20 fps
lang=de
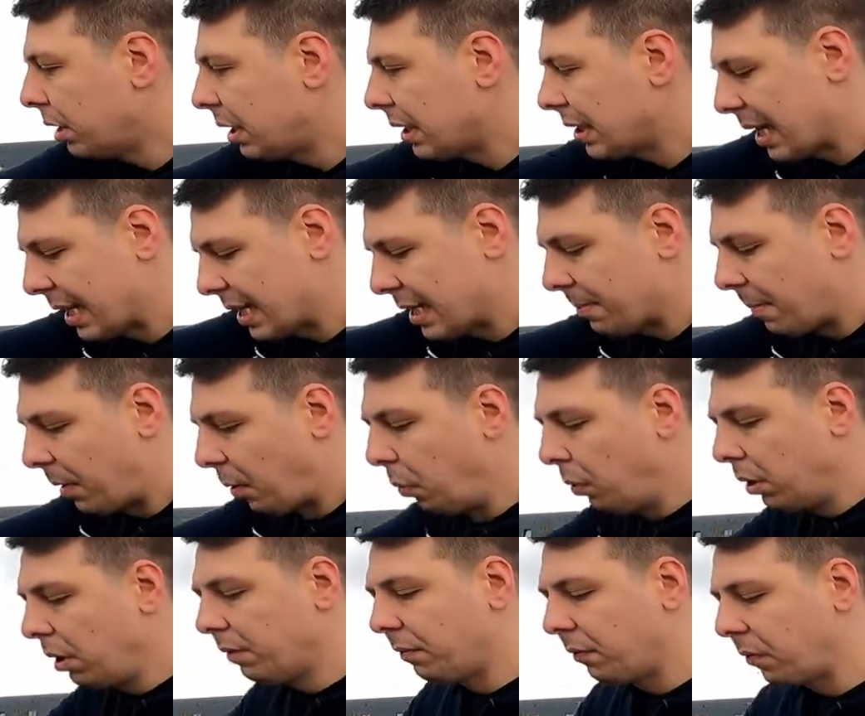euch das Ganze mal
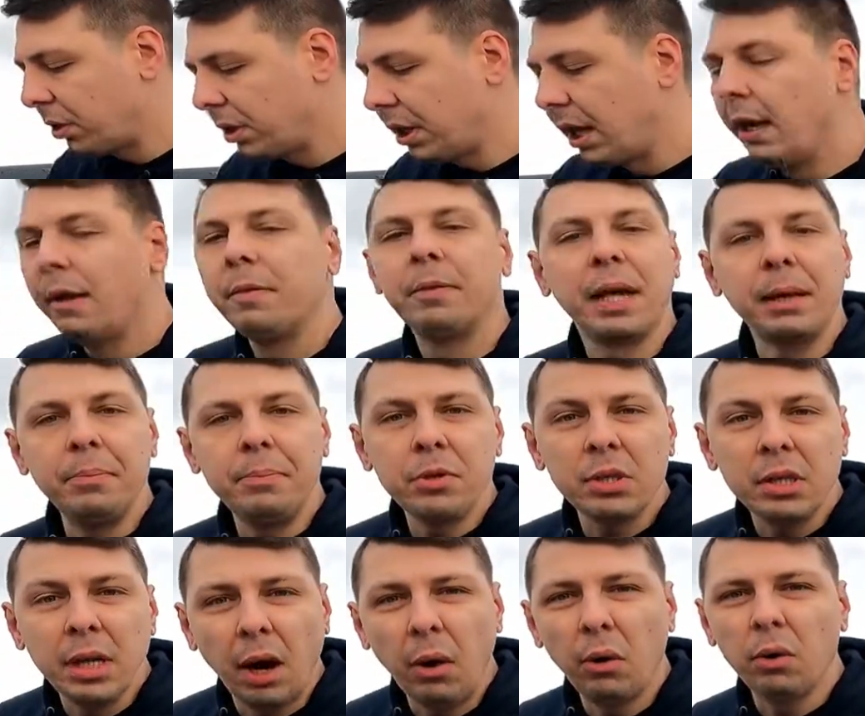holen wollt, dann
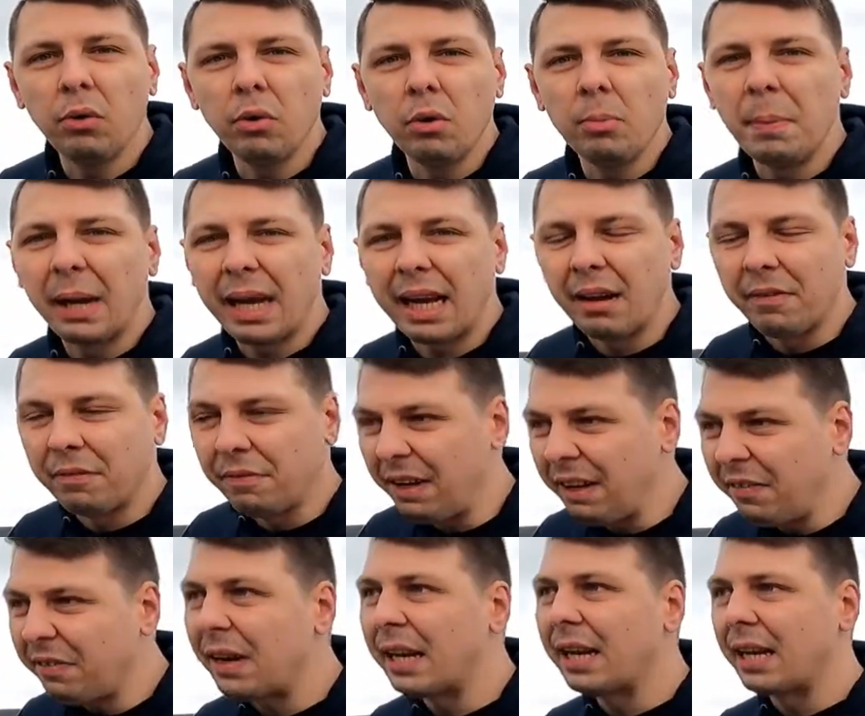müsst ihr auch zu einem
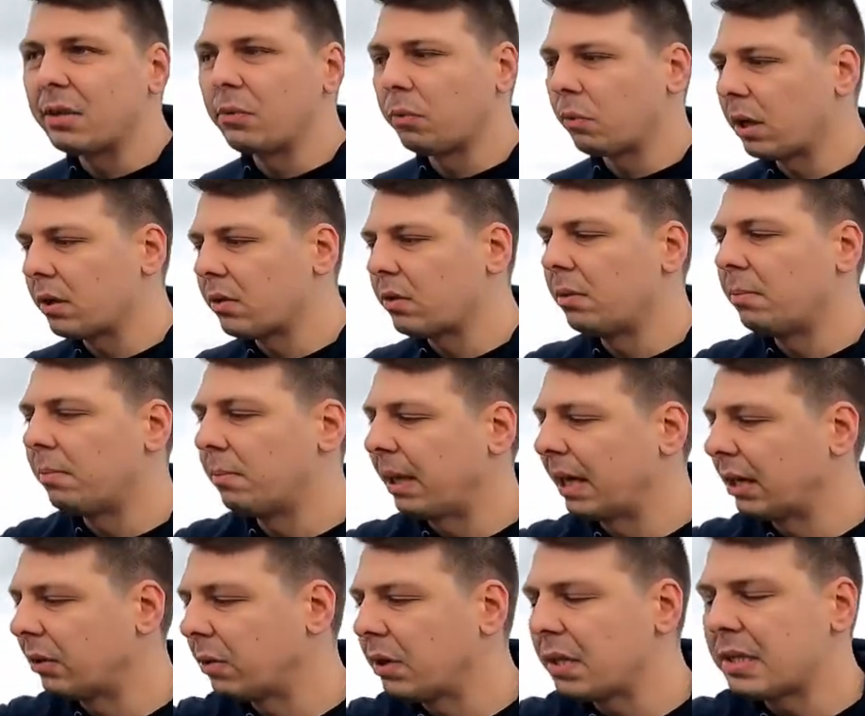McCafe fahren. Also oder zu einem
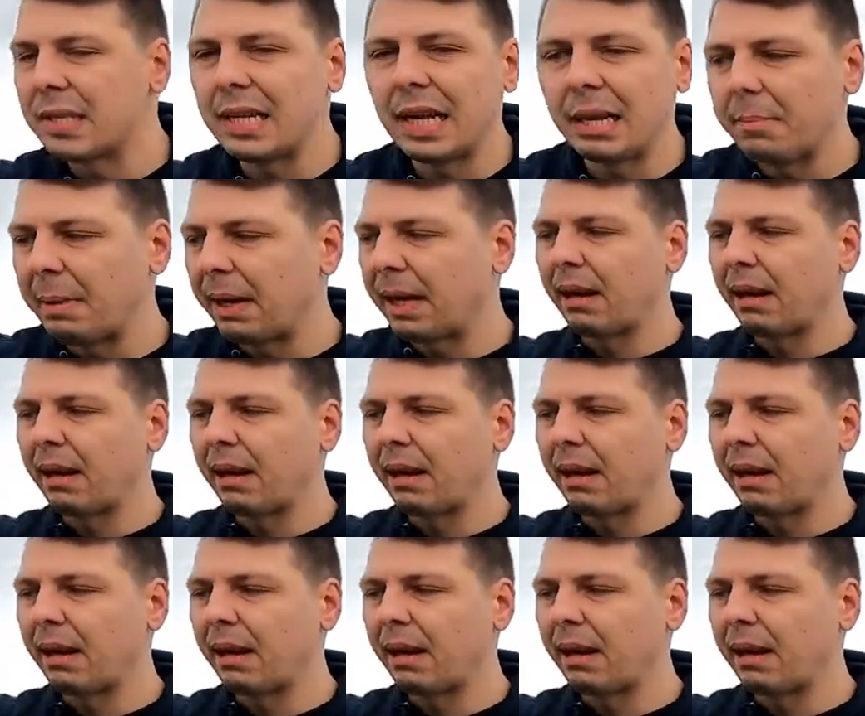McDonalds, der ein